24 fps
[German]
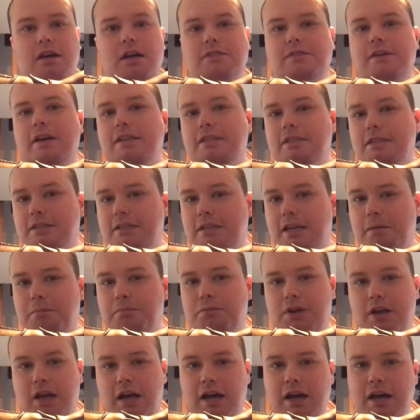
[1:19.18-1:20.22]
Das war jetzt nicht der
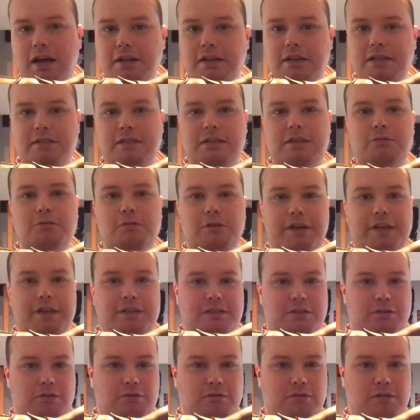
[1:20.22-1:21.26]
Plan, das
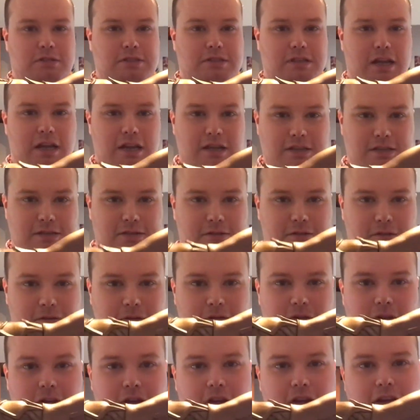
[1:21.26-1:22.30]
ignoriert ihr kurz. Also,
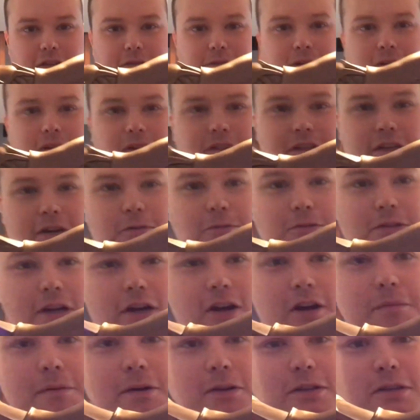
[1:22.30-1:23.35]
erstmal könnt ihr... Gut, da
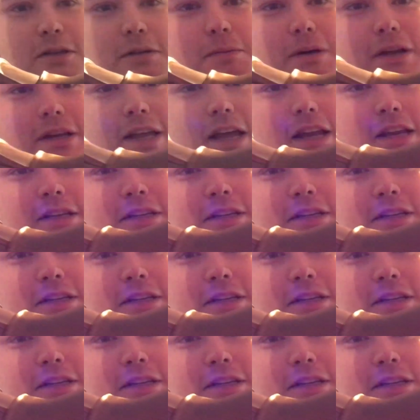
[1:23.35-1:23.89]
können wir uns also mal die